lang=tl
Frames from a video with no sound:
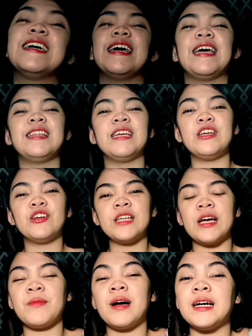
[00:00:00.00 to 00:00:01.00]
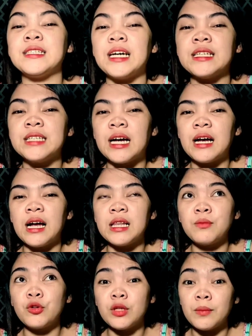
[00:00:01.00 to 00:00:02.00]
And iyon nga mga kadadya,
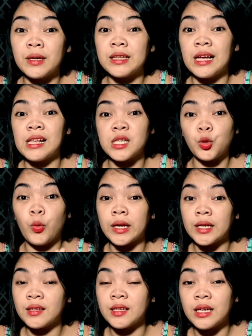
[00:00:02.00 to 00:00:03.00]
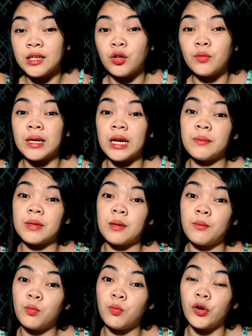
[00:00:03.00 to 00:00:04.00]
alam ko naman dahil quarantine ngayon, maraming
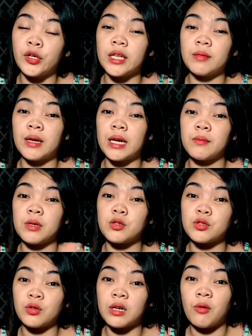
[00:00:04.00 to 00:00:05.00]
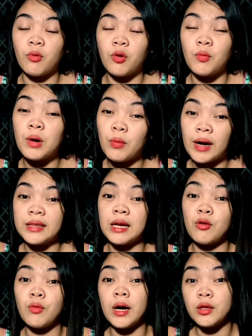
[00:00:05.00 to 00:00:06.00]
naboboard at maraming gustong gumawa na
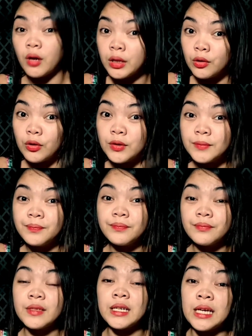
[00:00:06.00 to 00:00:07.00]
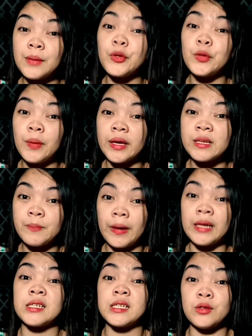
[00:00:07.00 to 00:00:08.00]
kung ano-ano. Kaya perfect
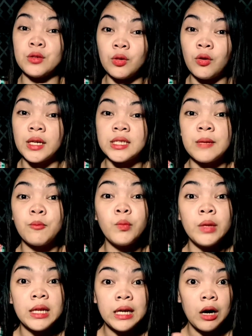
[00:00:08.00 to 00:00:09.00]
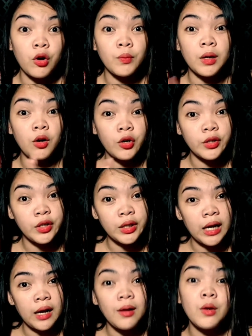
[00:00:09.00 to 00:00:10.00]
para sa'yo to. Kaysa bumili ka or mag-order
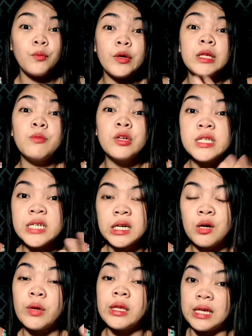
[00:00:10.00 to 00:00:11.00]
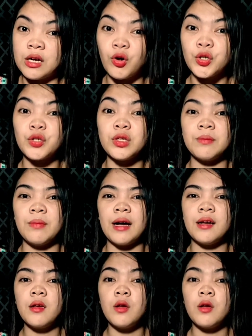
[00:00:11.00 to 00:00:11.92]
ka, pwede mo rin siyang gawing negosyo, di ba?